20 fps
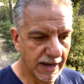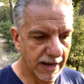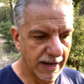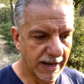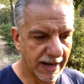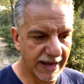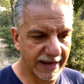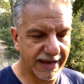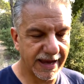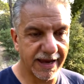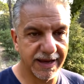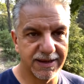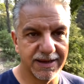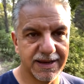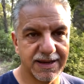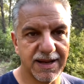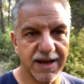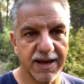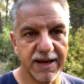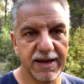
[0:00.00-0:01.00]
La guerre est
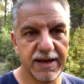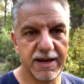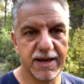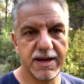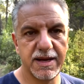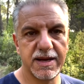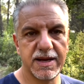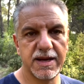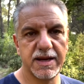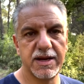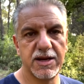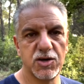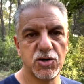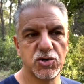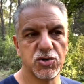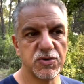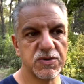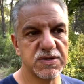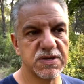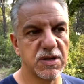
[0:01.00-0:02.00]
déclarée, les
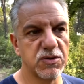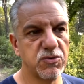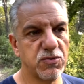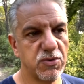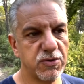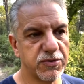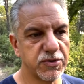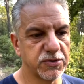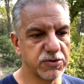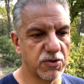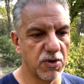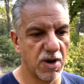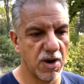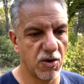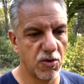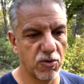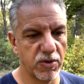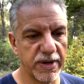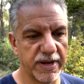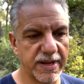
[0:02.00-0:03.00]
jeunes adultes sont
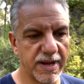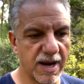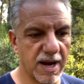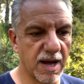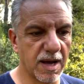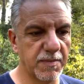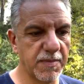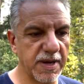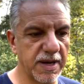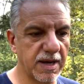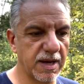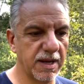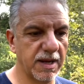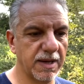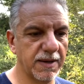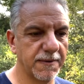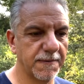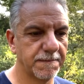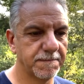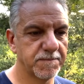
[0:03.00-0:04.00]
enrôlés dans
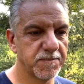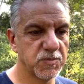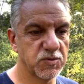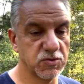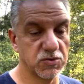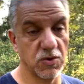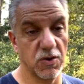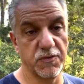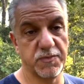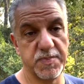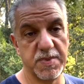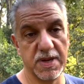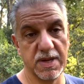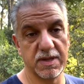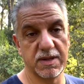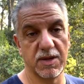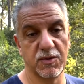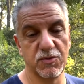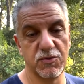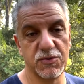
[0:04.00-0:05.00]
l'armée, sauf bien
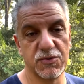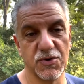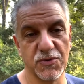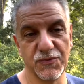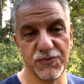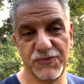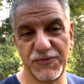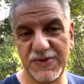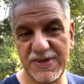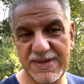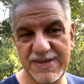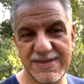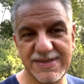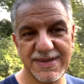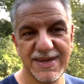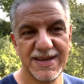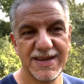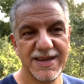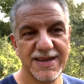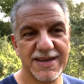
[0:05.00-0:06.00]
entendu son fils
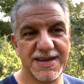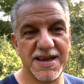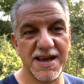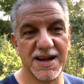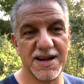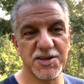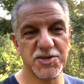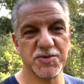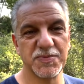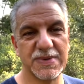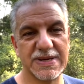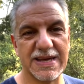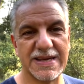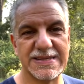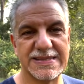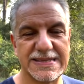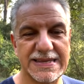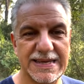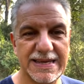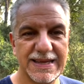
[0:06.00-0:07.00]
qui a la jambe
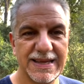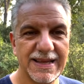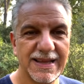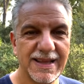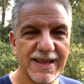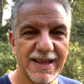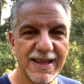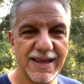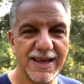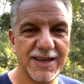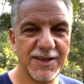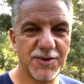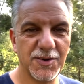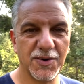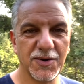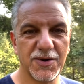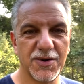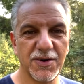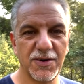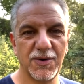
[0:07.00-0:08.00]
cassée. Et
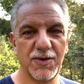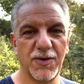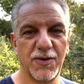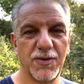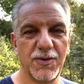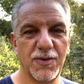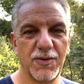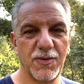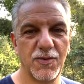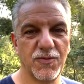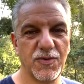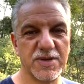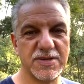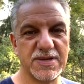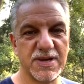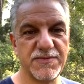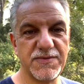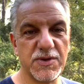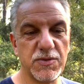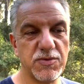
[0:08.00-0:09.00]
donc euh, le
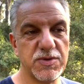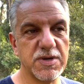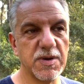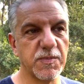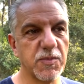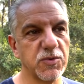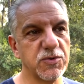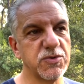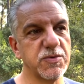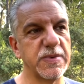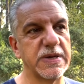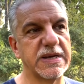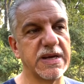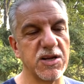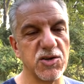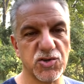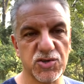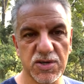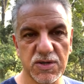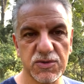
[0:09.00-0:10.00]
voisin vient lui dire, mon Dieu, mais
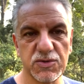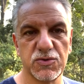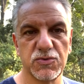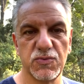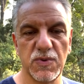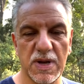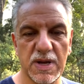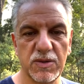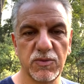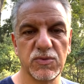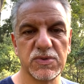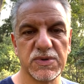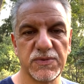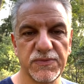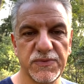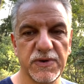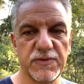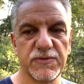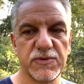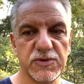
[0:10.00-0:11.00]
quelle chance tu as, nos
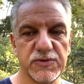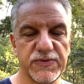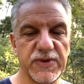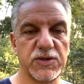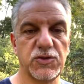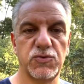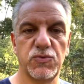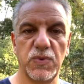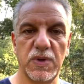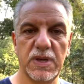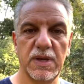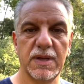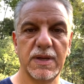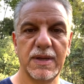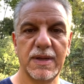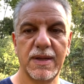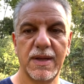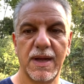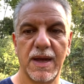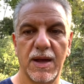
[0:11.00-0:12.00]
enfants vont se faire tuer,
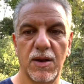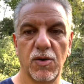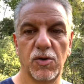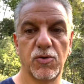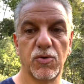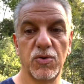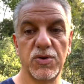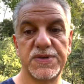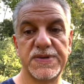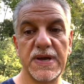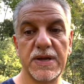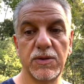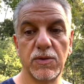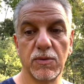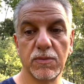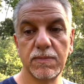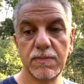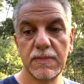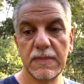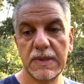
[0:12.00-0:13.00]
alors que le tien
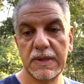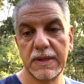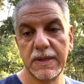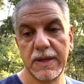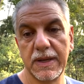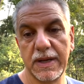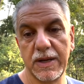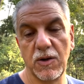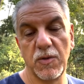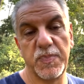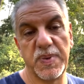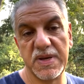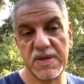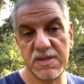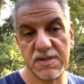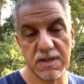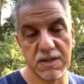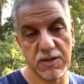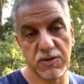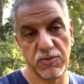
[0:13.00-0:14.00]
non. Et le
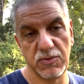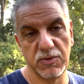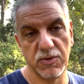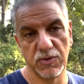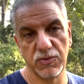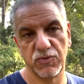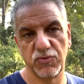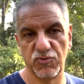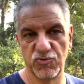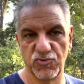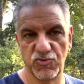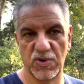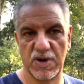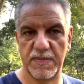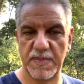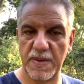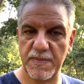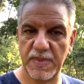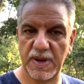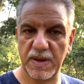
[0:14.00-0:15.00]
paysan qui lui donne toujours la
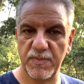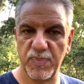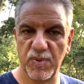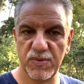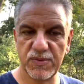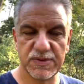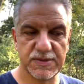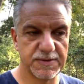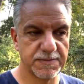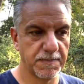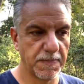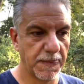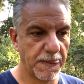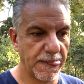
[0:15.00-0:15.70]
même réponse.